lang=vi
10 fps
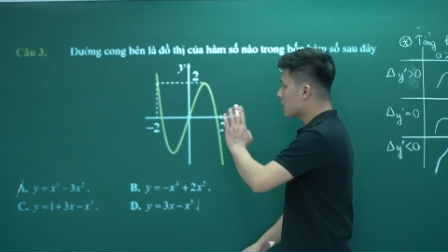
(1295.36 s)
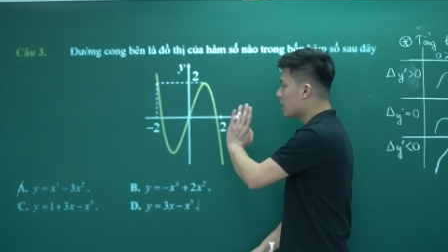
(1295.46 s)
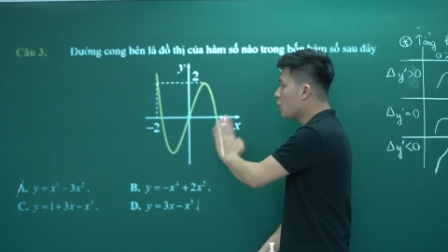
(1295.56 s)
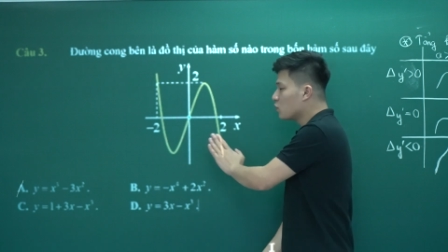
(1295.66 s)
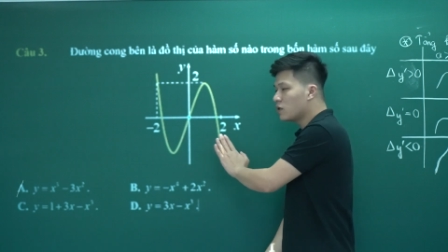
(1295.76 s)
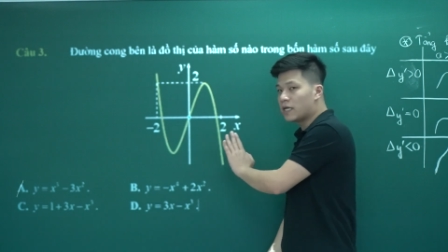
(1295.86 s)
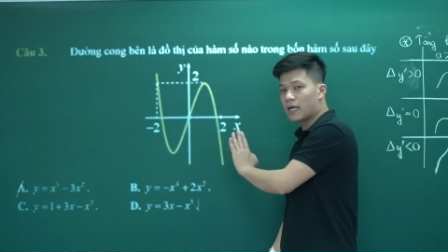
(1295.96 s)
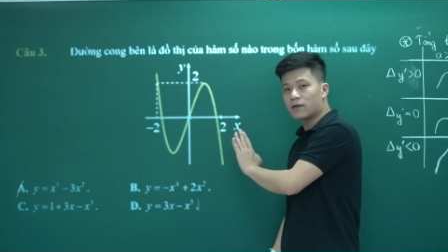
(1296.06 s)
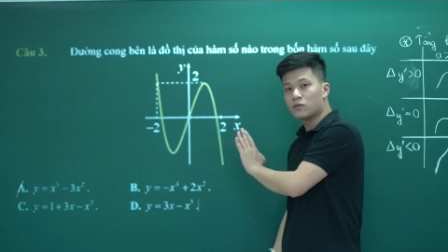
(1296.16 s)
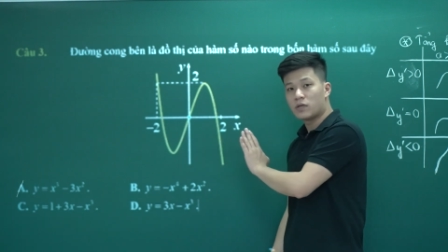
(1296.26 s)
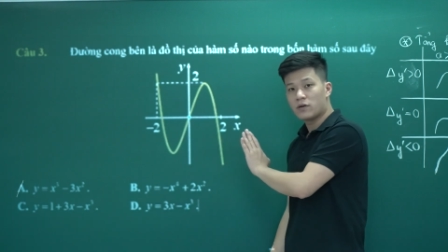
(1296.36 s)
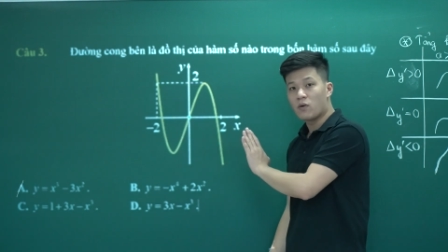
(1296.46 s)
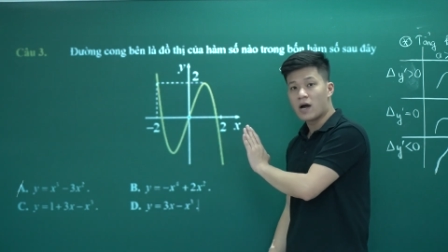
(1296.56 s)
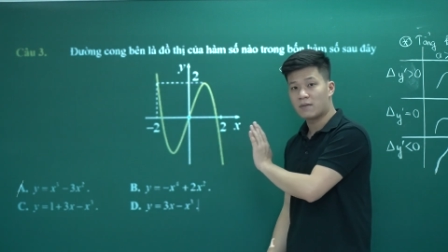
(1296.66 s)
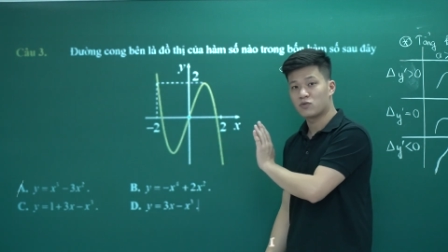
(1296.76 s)
cái đồ thị này là đồ thị
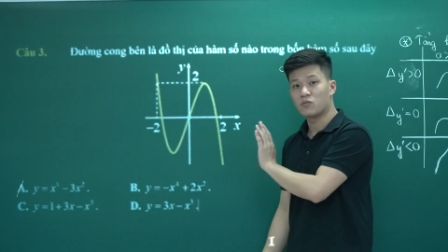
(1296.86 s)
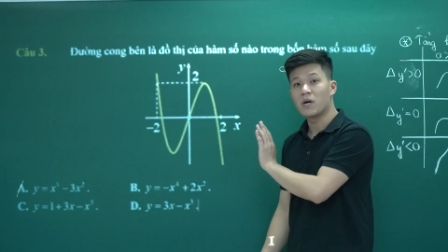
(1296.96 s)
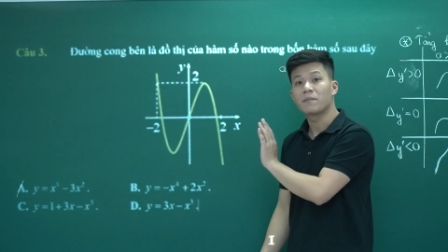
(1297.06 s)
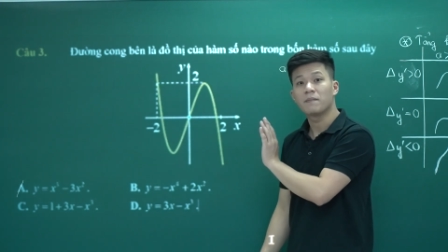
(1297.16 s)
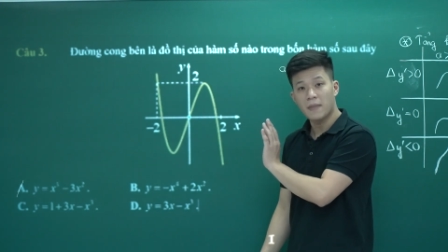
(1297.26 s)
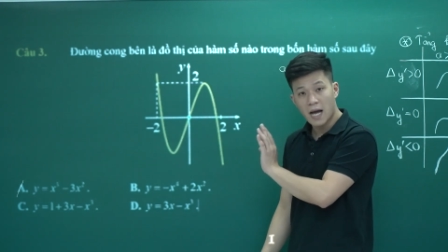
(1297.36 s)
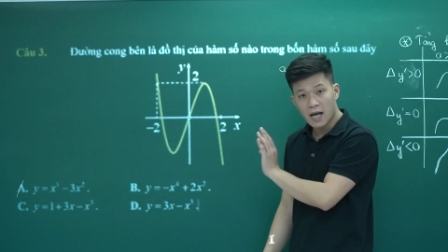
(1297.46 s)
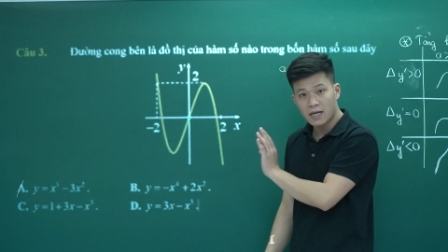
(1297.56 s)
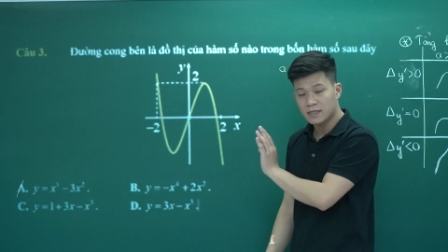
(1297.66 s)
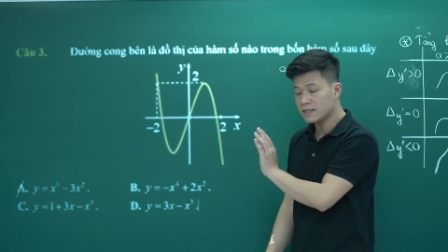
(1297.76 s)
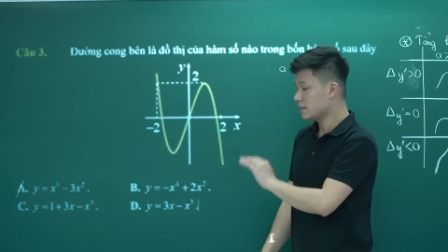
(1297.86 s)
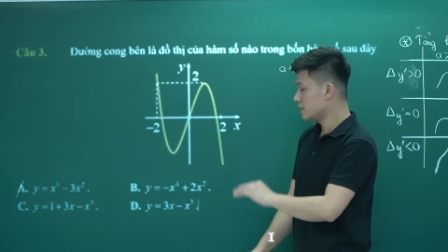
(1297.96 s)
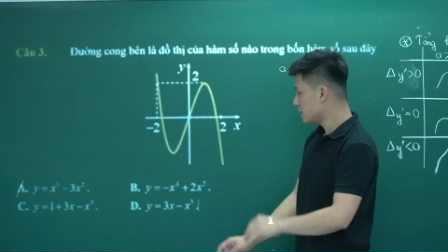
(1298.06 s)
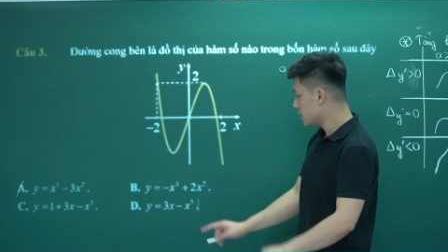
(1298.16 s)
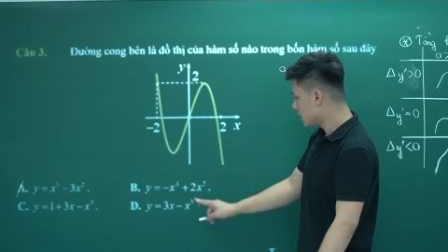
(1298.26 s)
của hàm số bậc 3 nhá
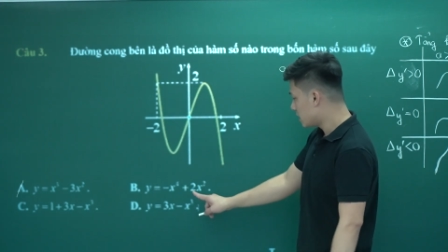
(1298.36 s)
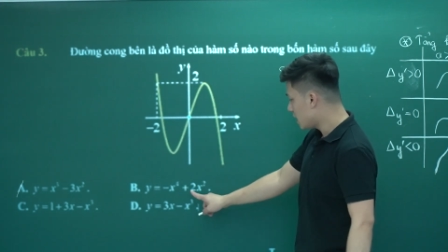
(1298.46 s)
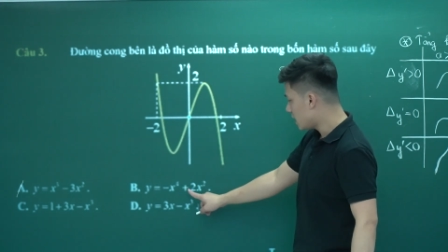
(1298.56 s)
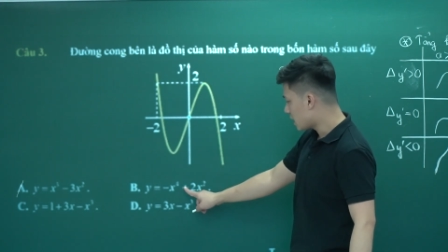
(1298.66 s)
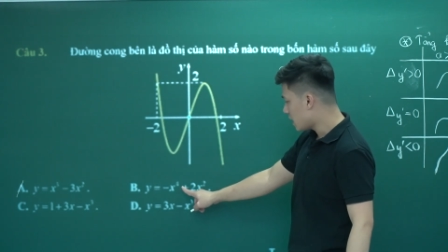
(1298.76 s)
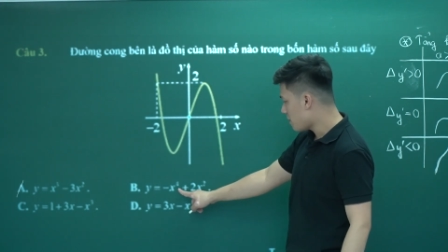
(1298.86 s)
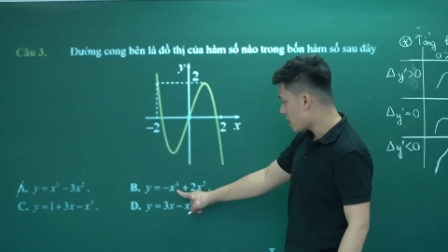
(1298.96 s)
nên là cái đáp